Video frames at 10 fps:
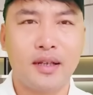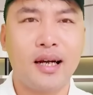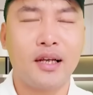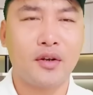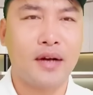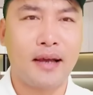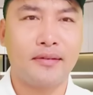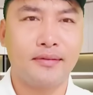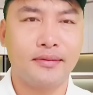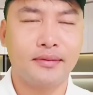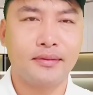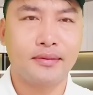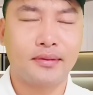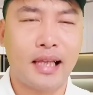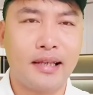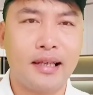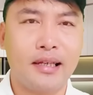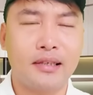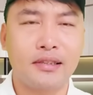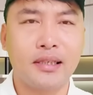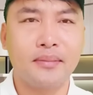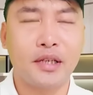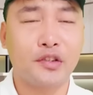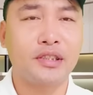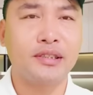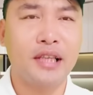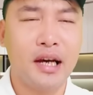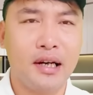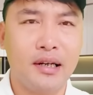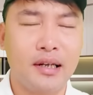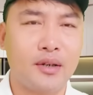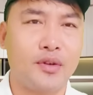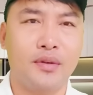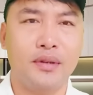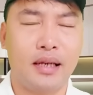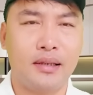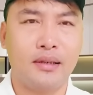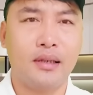ngon cái chỗ nào tại vì luật sư mà luật sư dơ đó cô chú anh chị